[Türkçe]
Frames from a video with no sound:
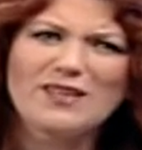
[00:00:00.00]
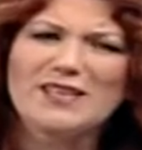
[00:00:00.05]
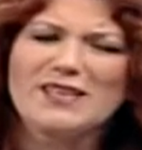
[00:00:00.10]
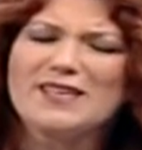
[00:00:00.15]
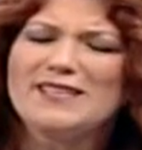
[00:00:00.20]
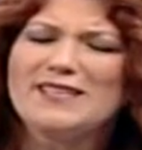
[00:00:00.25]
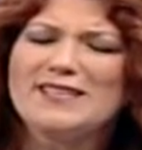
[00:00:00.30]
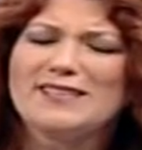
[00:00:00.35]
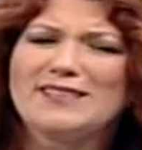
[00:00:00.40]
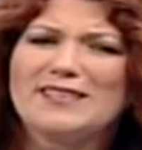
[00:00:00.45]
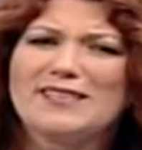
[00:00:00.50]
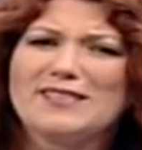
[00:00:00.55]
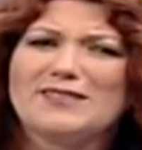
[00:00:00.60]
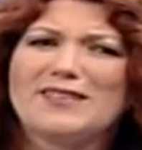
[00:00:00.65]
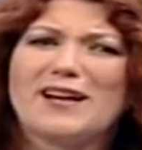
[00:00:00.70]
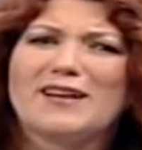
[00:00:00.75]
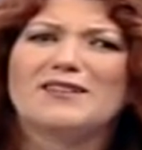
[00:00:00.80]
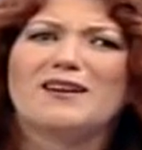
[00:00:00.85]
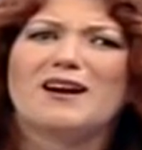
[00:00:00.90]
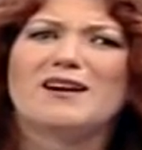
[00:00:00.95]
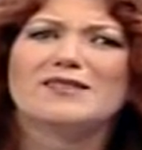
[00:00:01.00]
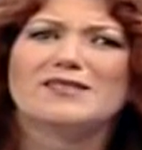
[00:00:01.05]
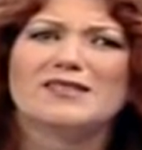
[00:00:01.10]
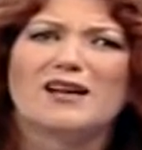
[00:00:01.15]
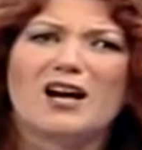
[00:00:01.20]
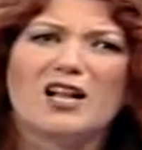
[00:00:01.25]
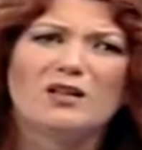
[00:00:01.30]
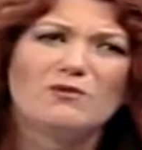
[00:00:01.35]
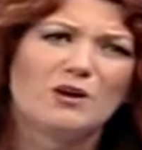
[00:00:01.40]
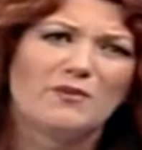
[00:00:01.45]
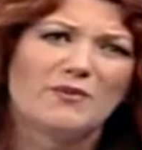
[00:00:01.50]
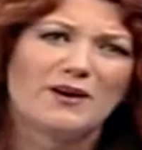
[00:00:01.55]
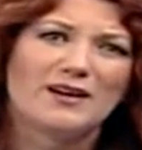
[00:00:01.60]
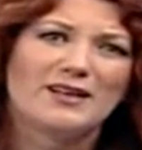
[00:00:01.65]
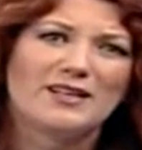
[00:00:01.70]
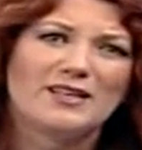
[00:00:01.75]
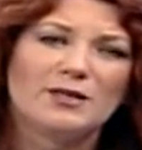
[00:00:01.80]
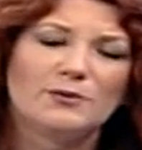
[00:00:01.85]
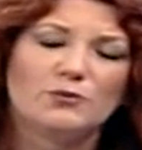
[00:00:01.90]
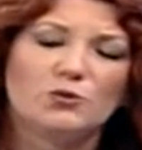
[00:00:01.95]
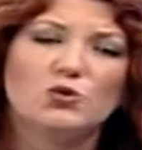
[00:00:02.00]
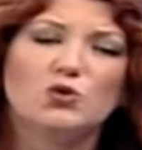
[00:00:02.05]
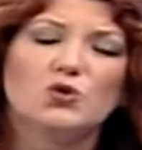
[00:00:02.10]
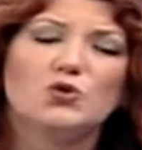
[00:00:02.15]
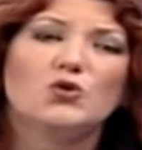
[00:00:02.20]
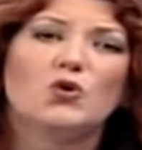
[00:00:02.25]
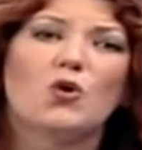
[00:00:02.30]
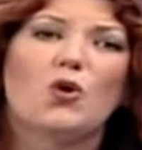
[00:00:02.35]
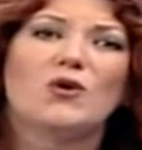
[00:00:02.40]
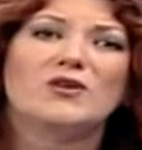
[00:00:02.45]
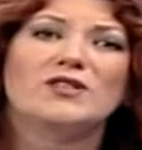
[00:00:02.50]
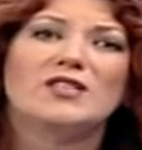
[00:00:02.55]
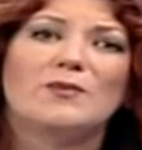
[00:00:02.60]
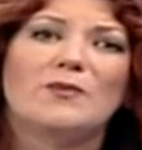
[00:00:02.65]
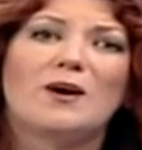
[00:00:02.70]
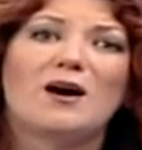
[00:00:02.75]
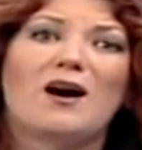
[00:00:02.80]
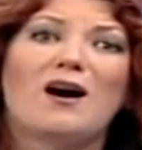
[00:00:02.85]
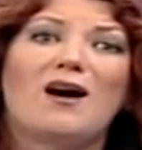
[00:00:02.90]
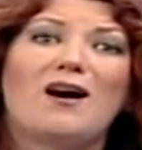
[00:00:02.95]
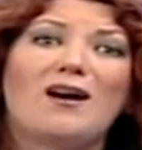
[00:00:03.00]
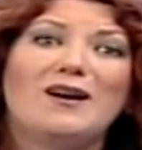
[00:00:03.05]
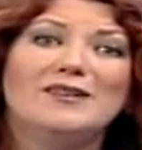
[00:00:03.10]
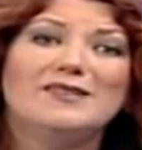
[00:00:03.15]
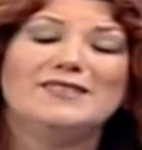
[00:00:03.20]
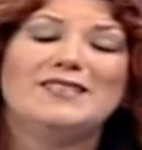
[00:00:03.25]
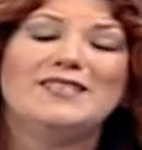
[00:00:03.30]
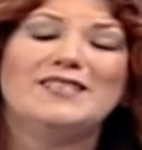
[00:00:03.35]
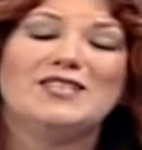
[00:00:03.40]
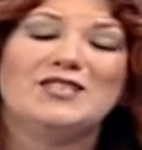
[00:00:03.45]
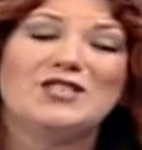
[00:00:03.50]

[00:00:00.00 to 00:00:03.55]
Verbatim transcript: yediklerinden haz almama, bulunduğu ortama anını